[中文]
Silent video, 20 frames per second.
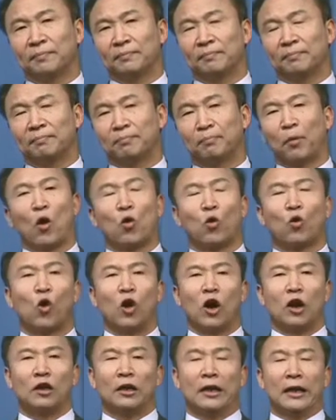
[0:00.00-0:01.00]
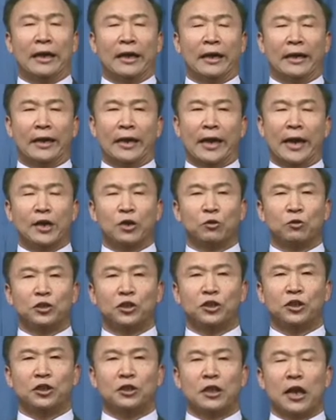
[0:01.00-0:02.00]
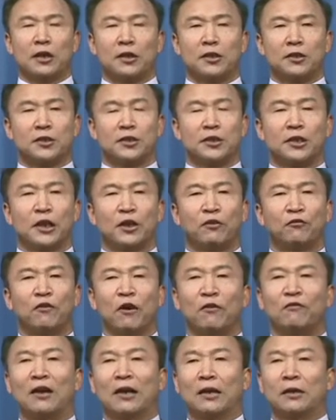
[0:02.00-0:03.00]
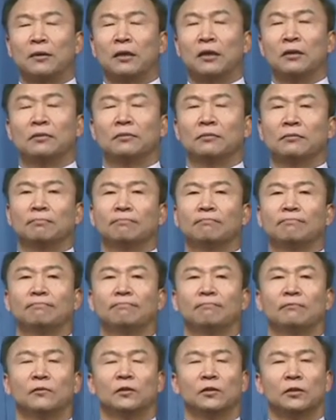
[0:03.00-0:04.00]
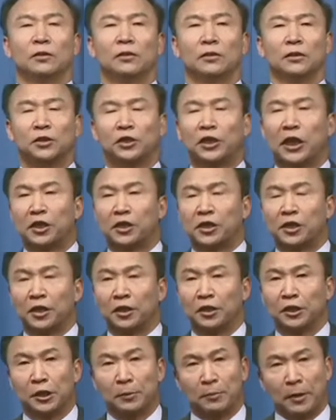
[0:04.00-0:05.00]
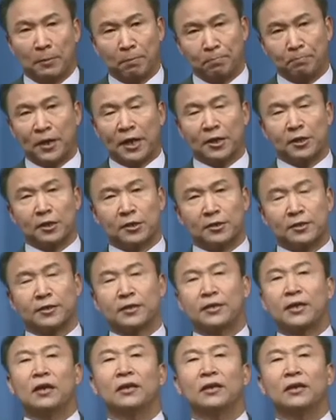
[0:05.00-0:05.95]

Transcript: 包括哎还有其他的思想方法的显示，你比如辩证思想，